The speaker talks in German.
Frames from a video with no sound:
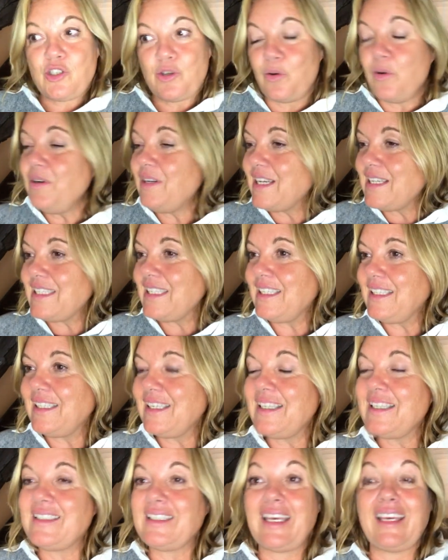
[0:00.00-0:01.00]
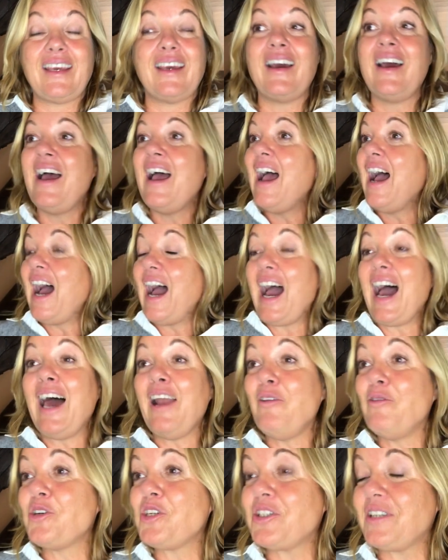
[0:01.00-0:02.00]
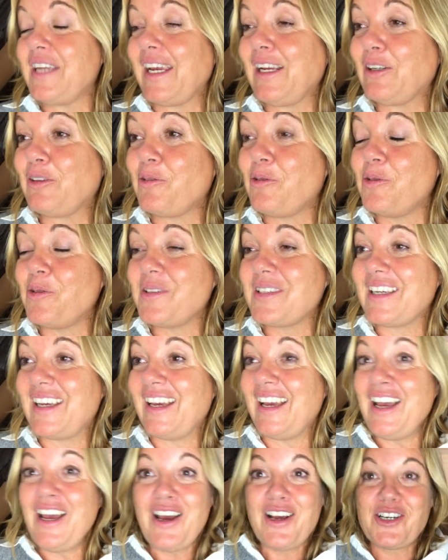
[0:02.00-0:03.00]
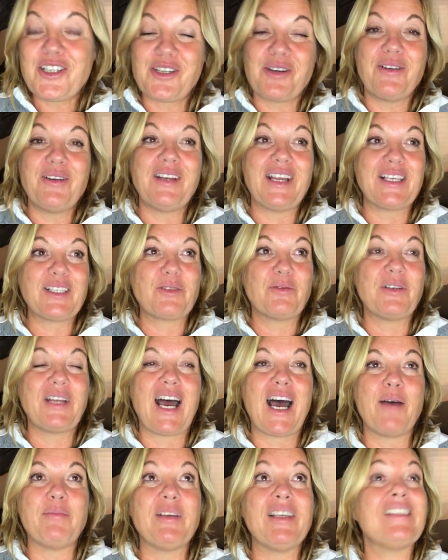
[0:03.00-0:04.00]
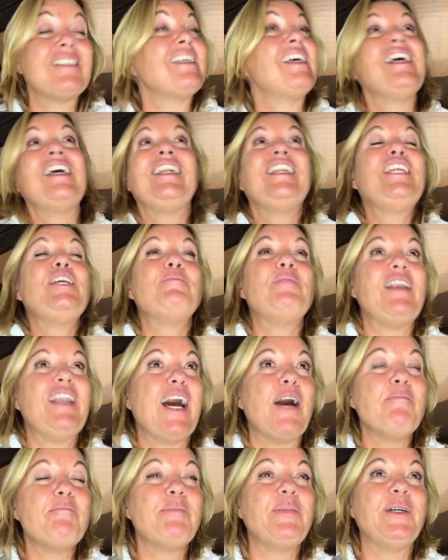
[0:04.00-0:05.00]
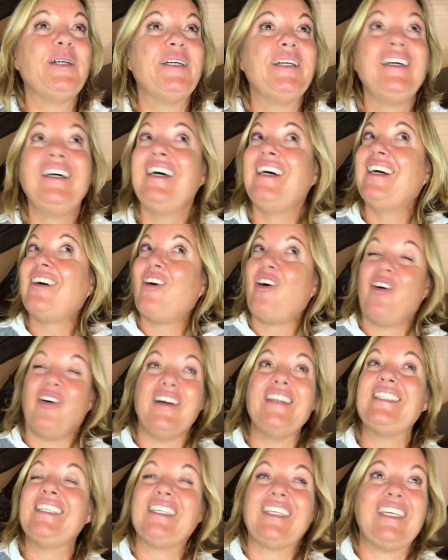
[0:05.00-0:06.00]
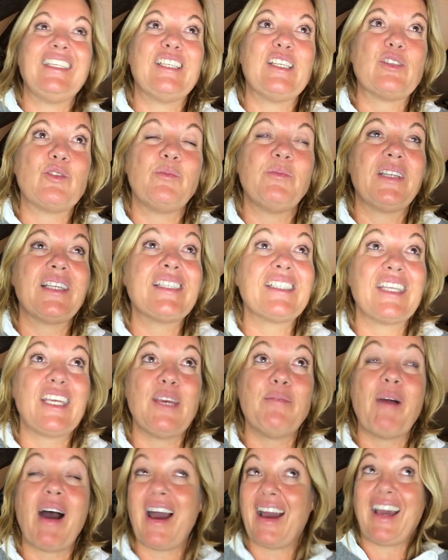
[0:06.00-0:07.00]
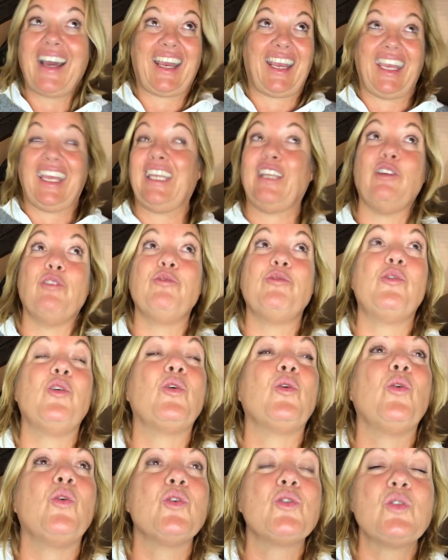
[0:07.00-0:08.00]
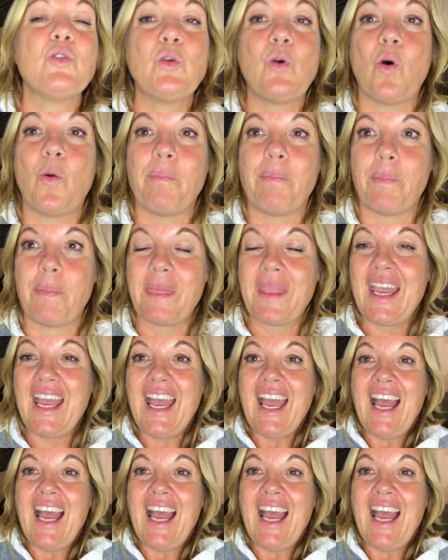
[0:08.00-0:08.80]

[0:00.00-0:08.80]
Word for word: Schön, dass ich dich sehe. Hallo Steckdose, schön, dass du da bist. Liebe Lampe, heute geht es um das Thema Reden vor großen Gruppen.